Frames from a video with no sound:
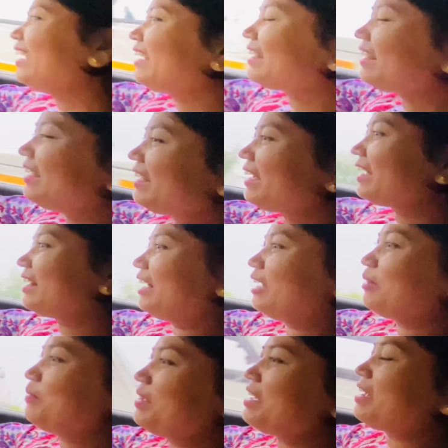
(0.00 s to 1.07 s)
लड़की के घर
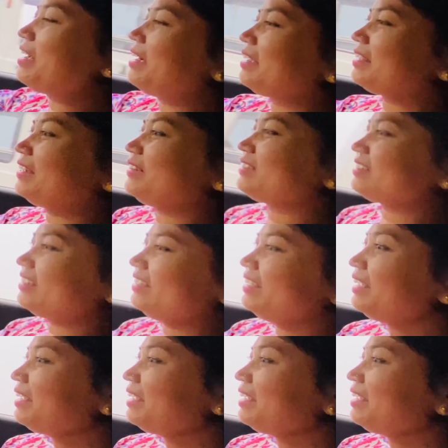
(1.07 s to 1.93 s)
में आके उसकी